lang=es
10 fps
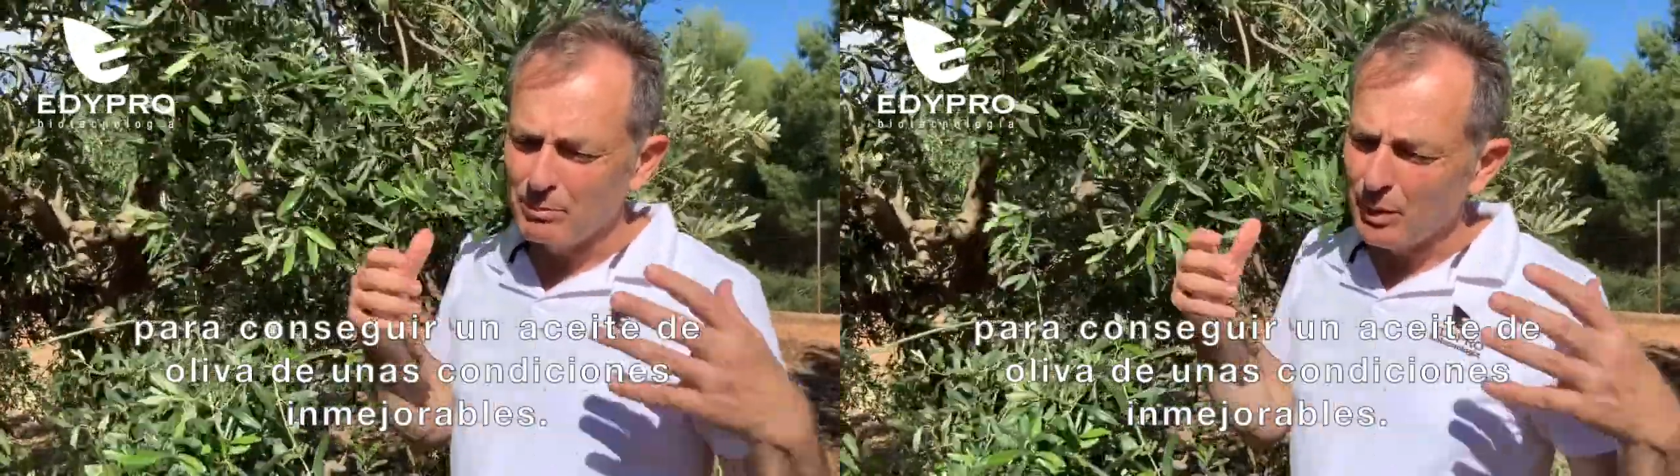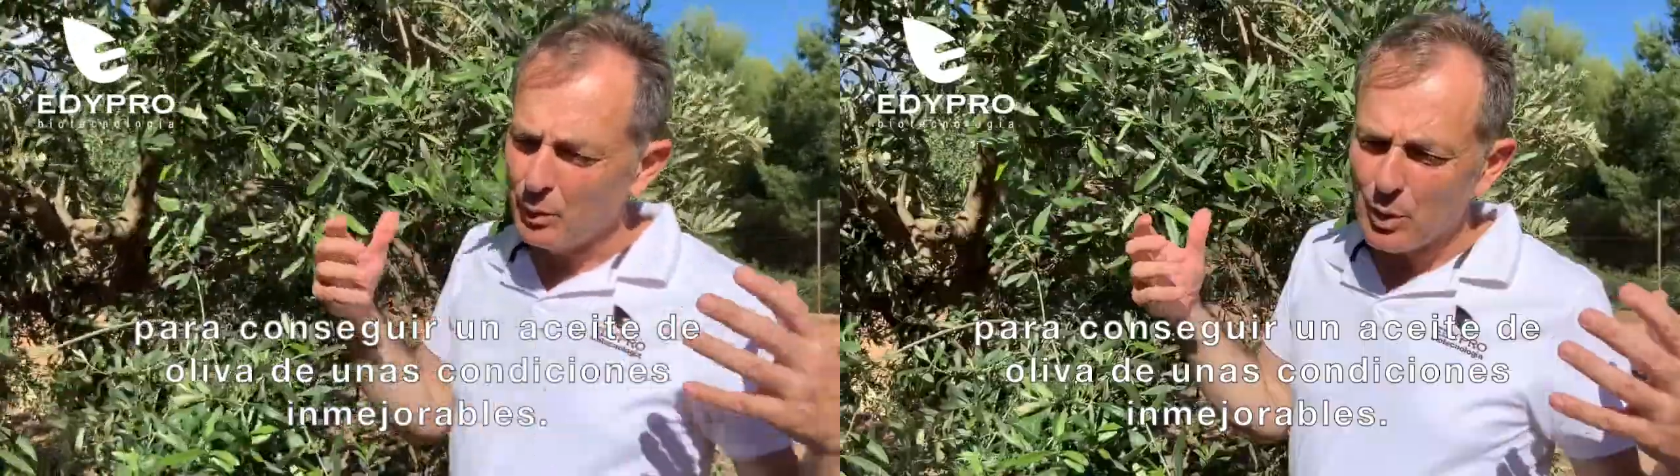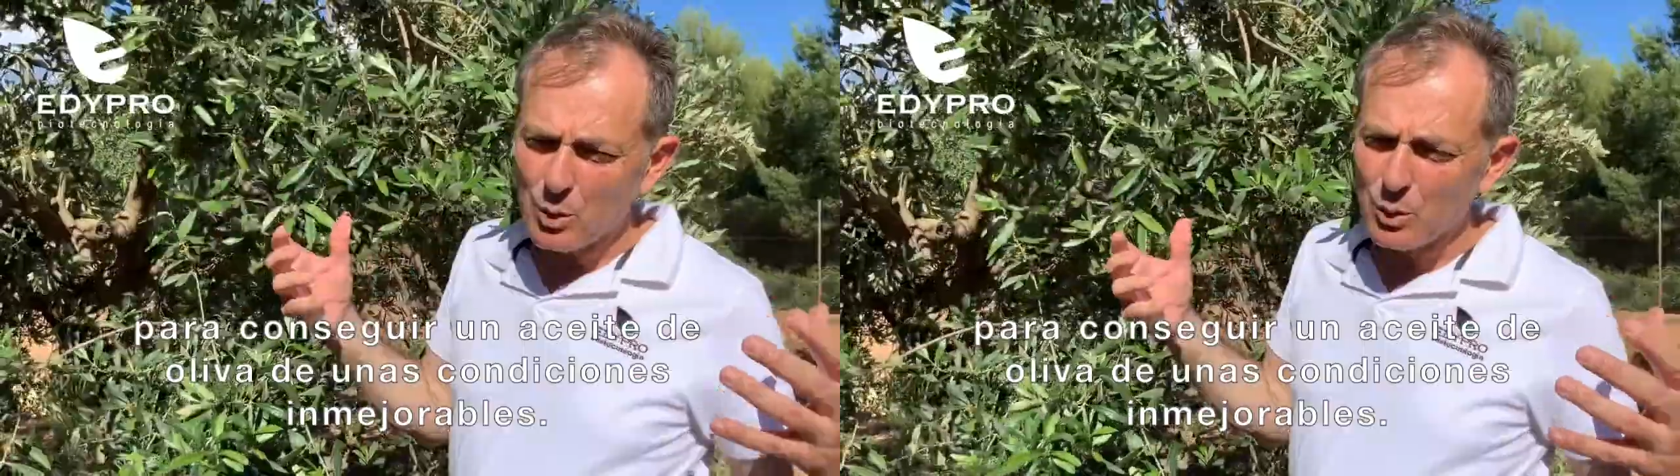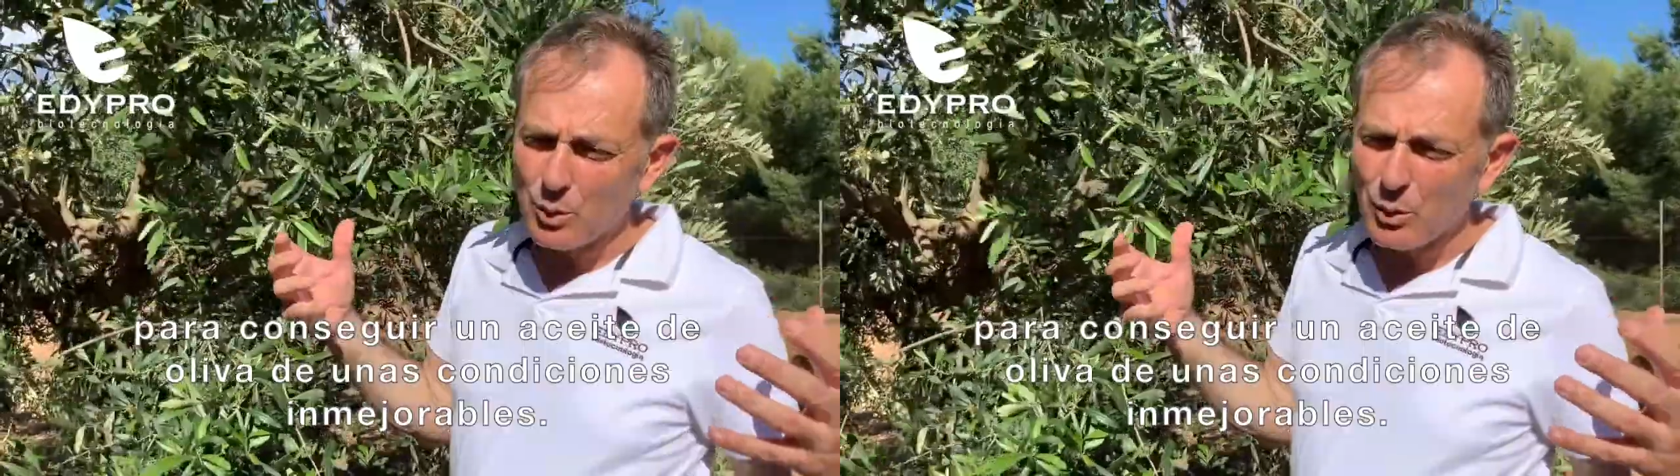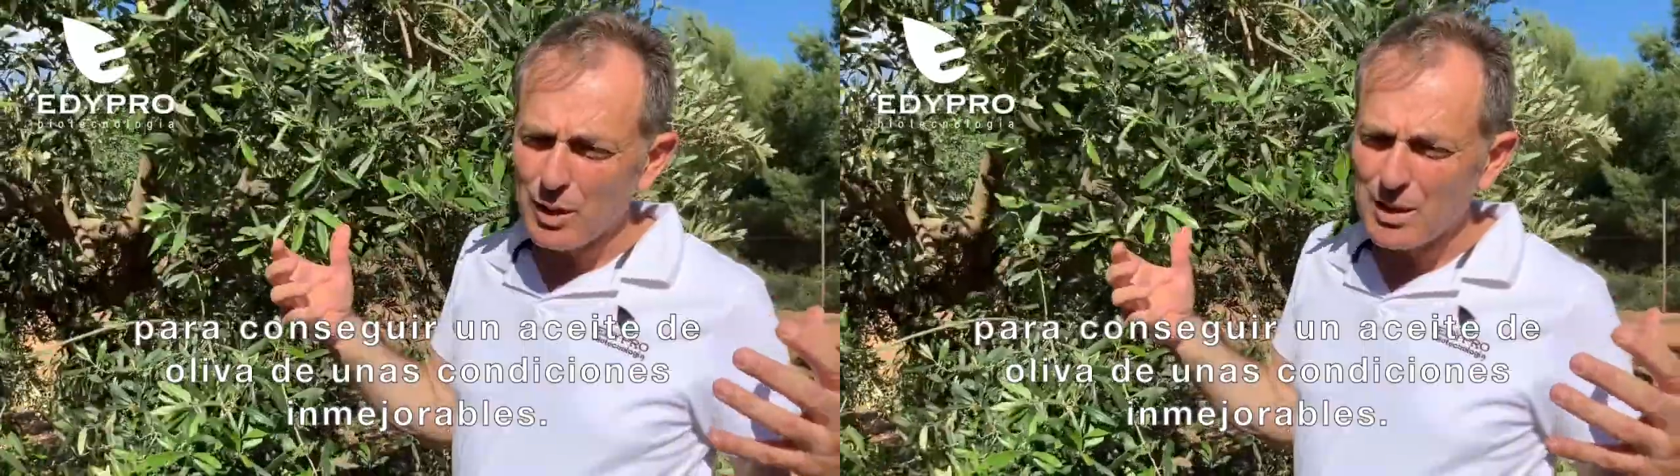de unas
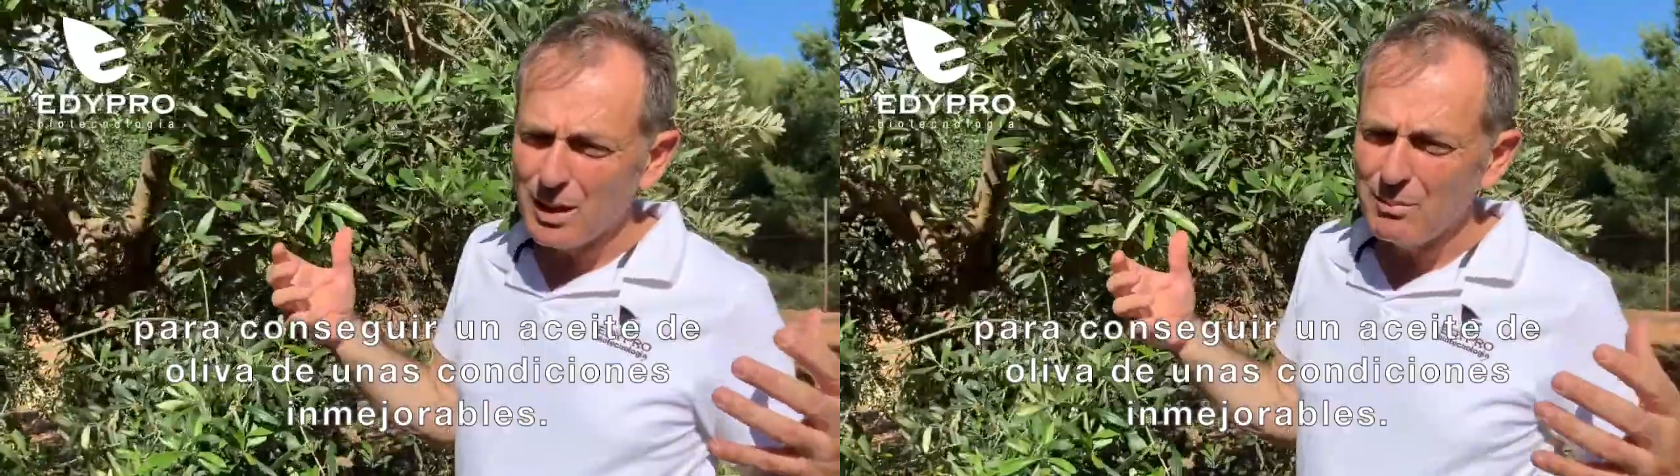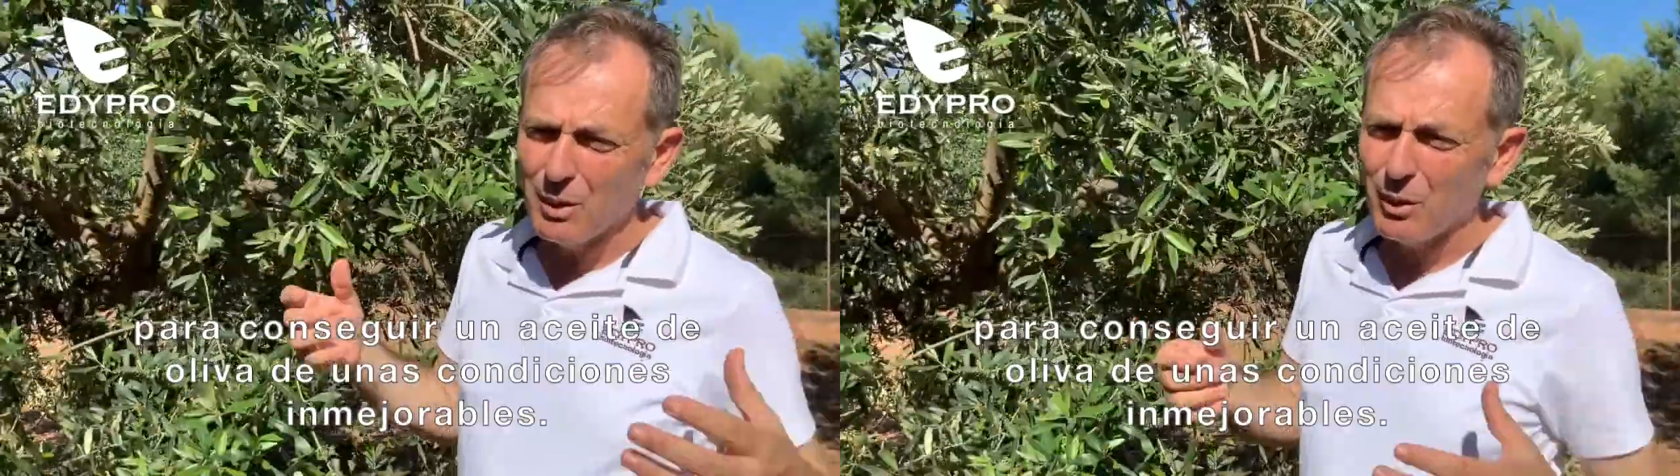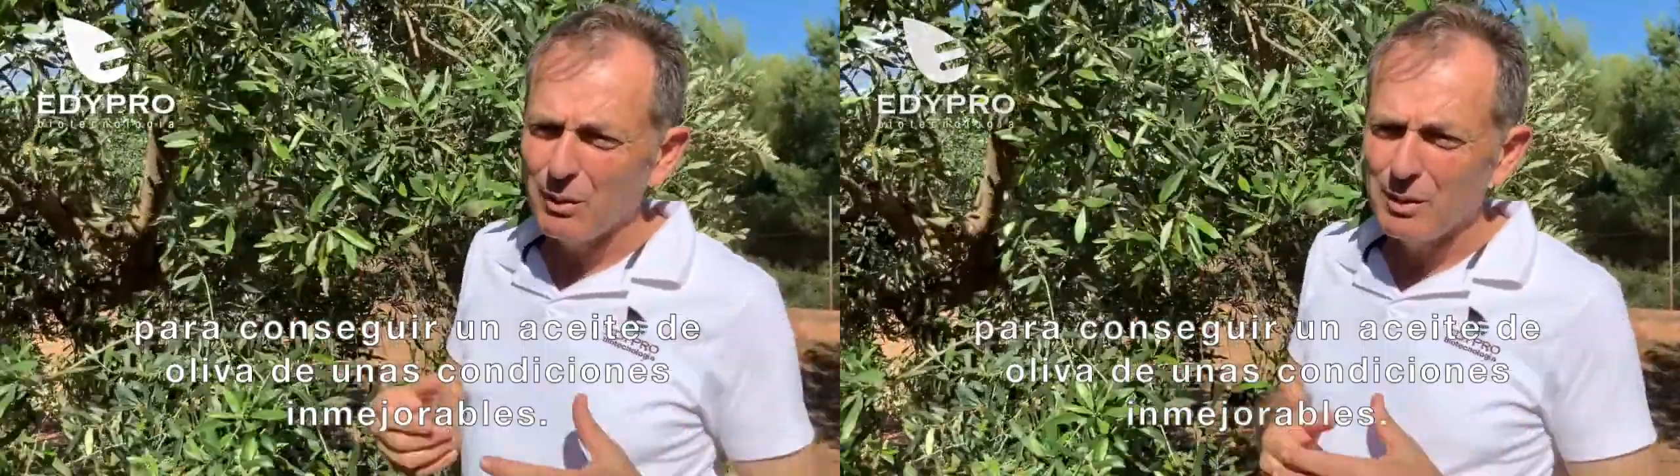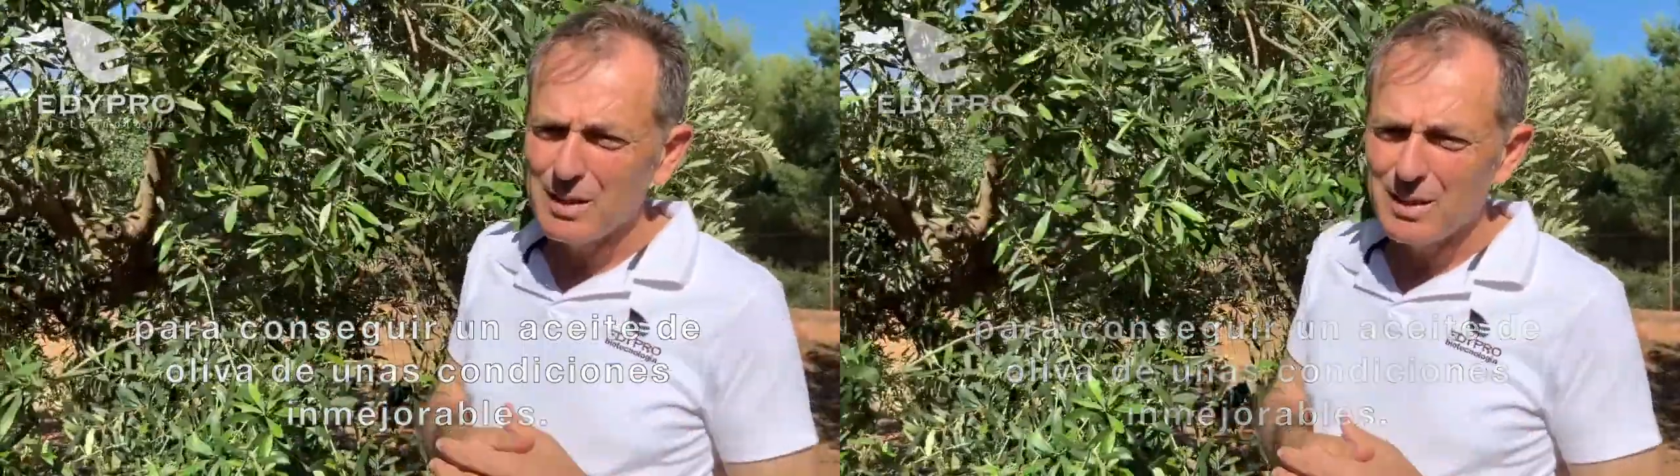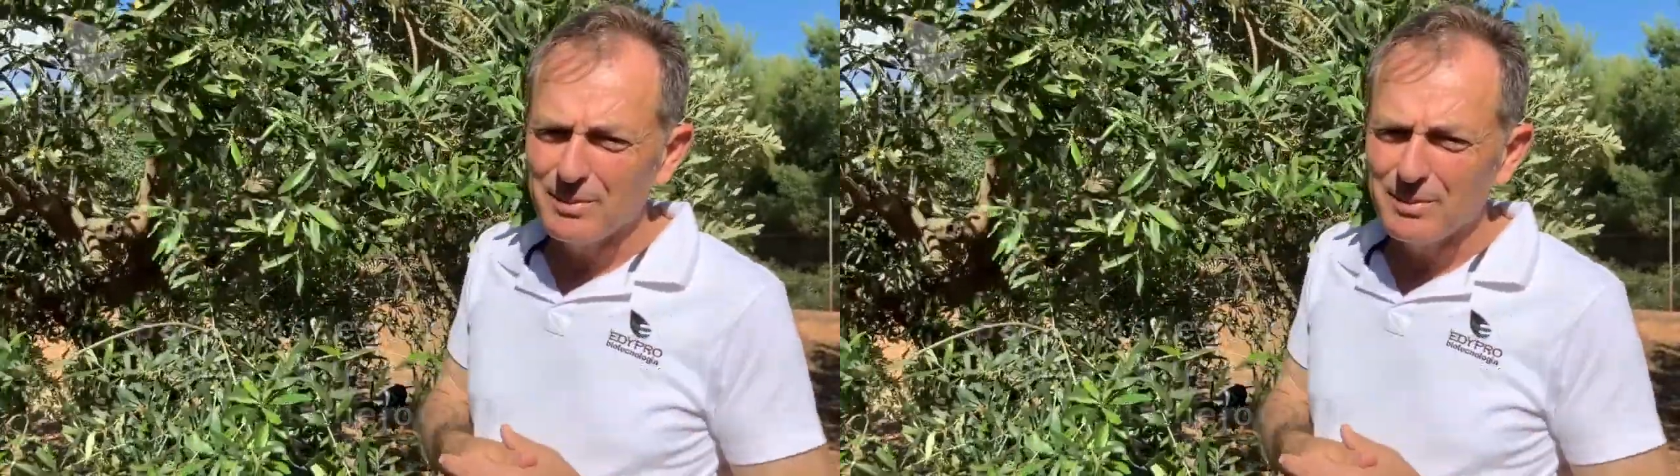condiciones inmejorables.